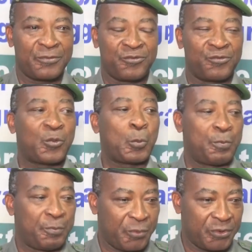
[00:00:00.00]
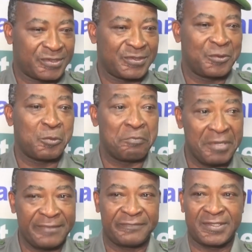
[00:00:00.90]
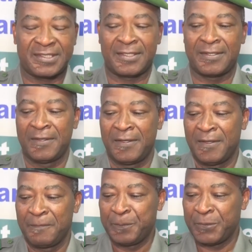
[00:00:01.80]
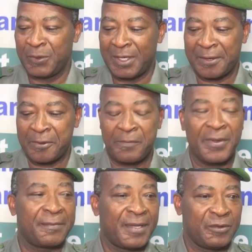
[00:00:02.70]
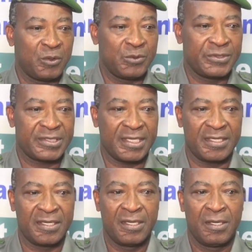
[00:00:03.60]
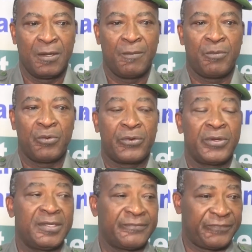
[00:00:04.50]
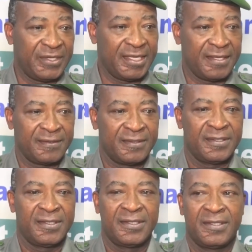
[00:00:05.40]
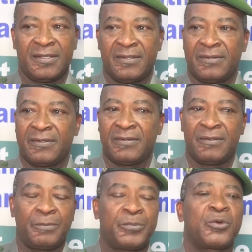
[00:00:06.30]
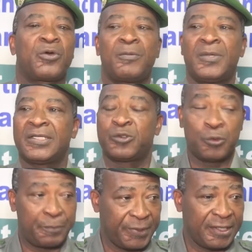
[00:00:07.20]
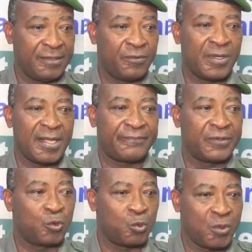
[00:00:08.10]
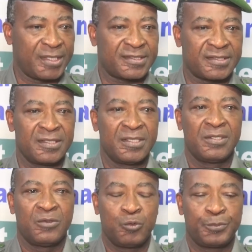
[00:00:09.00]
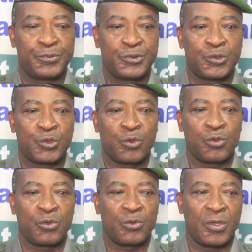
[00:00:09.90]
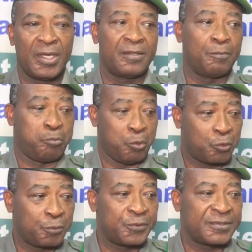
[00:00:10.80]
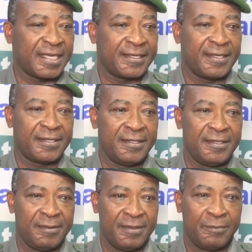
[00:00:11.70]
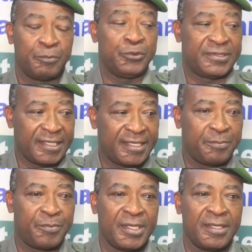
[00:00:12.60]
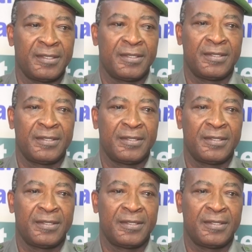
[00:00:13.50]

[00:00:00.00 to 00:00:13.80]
toujours continuer de bénéficier de l'accompagnement de l'UICN pour qu'in fine, euh, un peu comme les autres pays de l'Afrique de l'Ouest, nous puissions être beaucoup plus aguerris, plus équipés